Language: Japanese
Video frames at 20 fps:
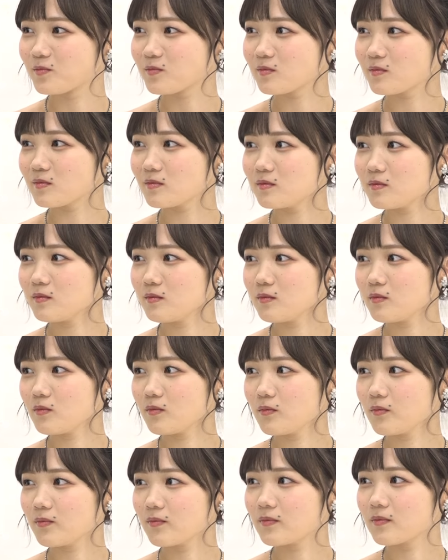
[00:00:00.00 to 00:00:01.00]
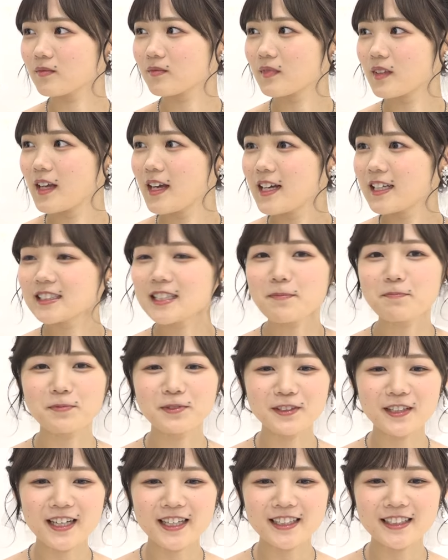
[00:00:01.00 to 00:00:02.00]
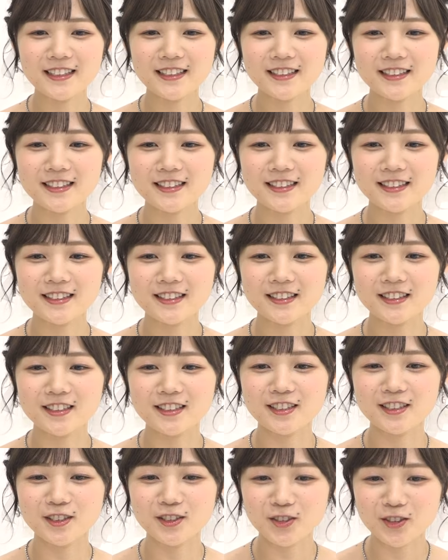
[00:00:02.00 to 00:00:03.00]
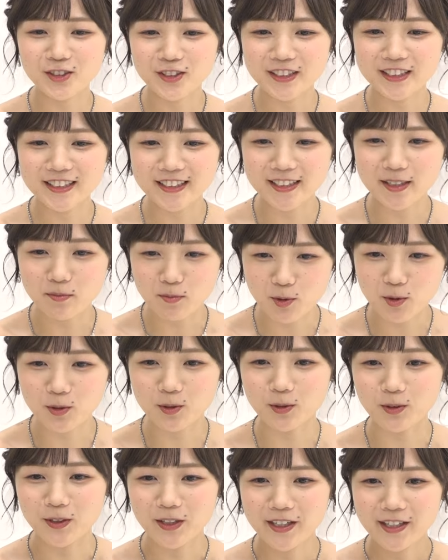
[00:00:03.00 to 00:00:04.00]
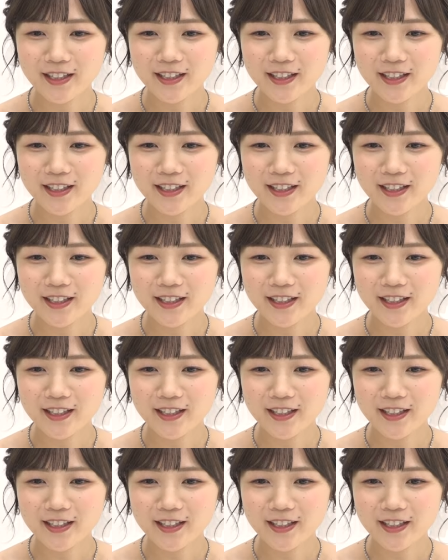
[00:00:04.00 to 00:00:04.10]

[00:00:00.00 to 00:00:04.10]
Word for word: サプライズサプライズするにしても、